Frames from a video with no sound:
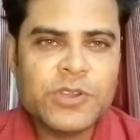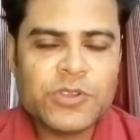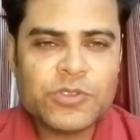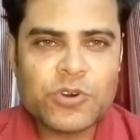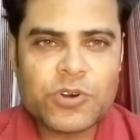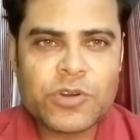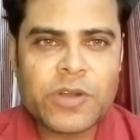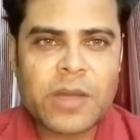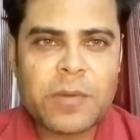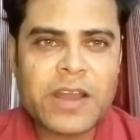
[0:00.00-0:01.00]
तो
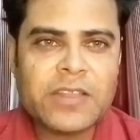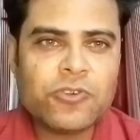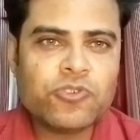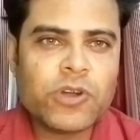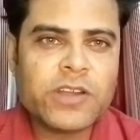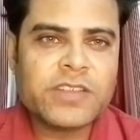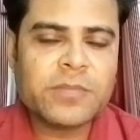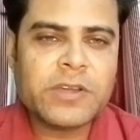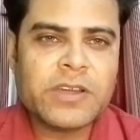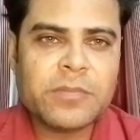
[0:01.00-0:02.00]
हमारे दोस्तों
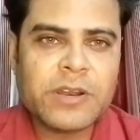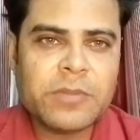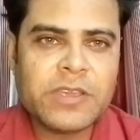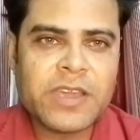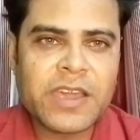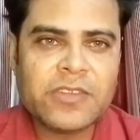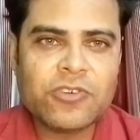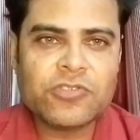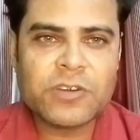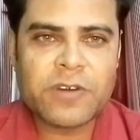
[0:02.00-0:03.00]
अक्सर मन में यह
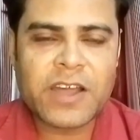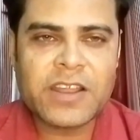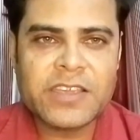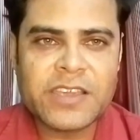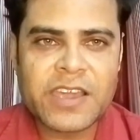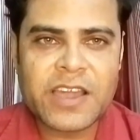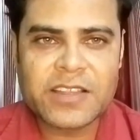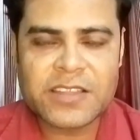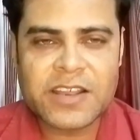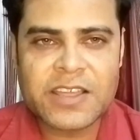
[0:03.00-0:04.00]
जो सवाल है यह
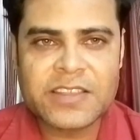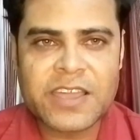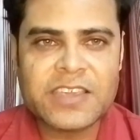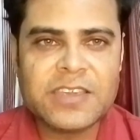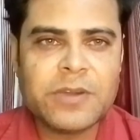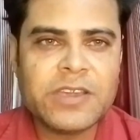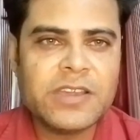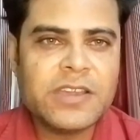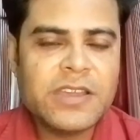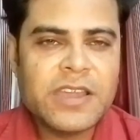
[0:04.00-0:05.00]
आता रहता है कि भाई
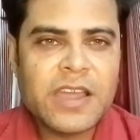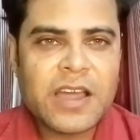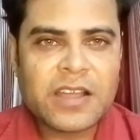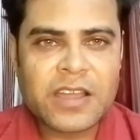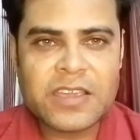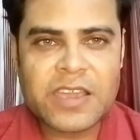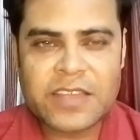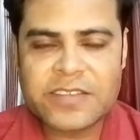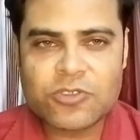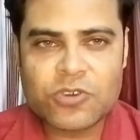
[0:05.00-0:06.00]
कहीं
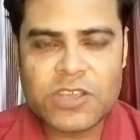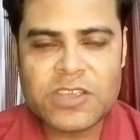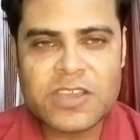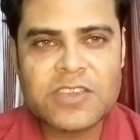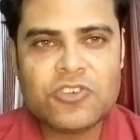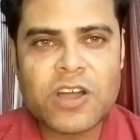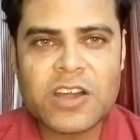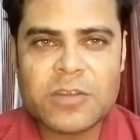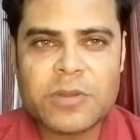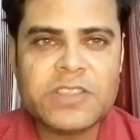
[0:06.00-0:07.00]
ऐसा तो नहीं है कि जो
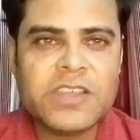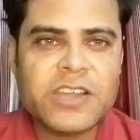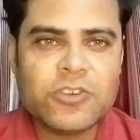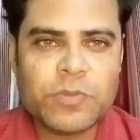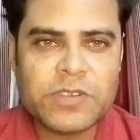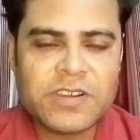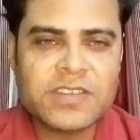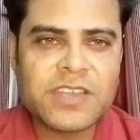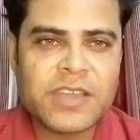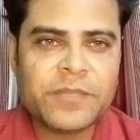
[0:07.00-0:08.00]
अगरबत्ती का जो
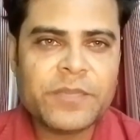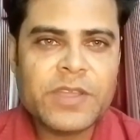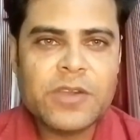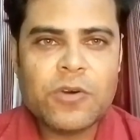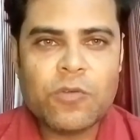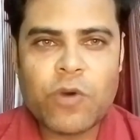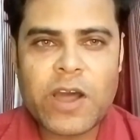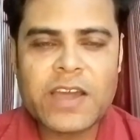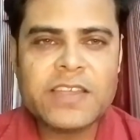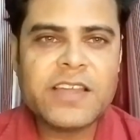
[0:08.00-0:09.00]
बिज़नेस है वो
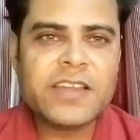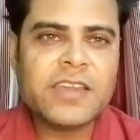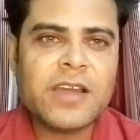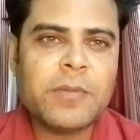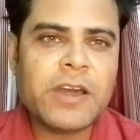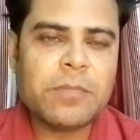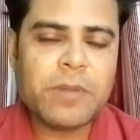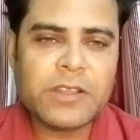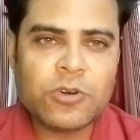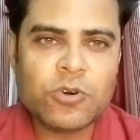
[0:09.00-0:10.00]
आगे जाके हमारा
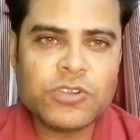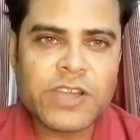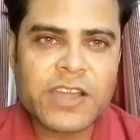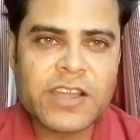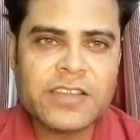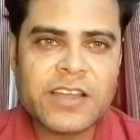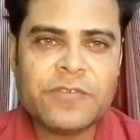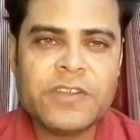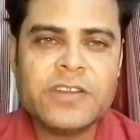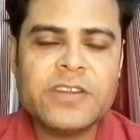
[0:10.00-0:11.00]
बंद हो जाएगा या
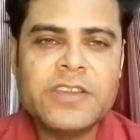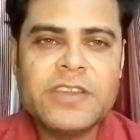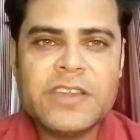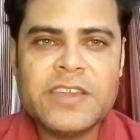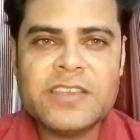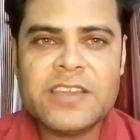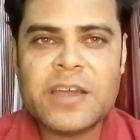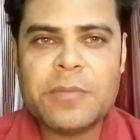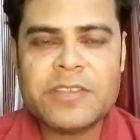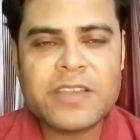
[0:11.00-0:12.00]
फिर इसे
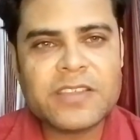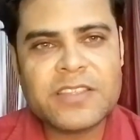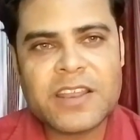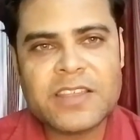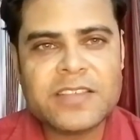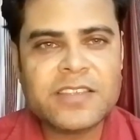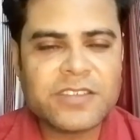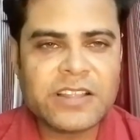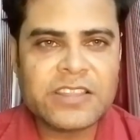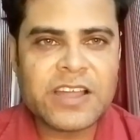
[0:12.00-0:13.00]
हमेशा की तरह जैसा
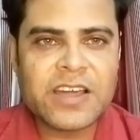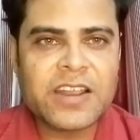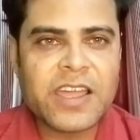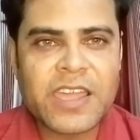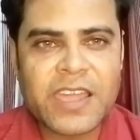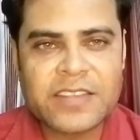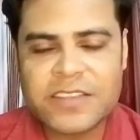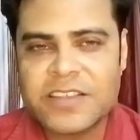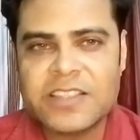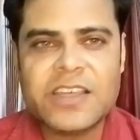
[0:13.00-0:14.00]
चलता आ रहा है ऐसा
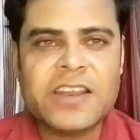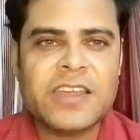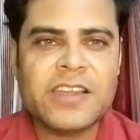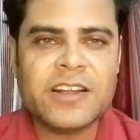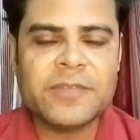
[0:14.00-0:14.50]
चलता रहेगा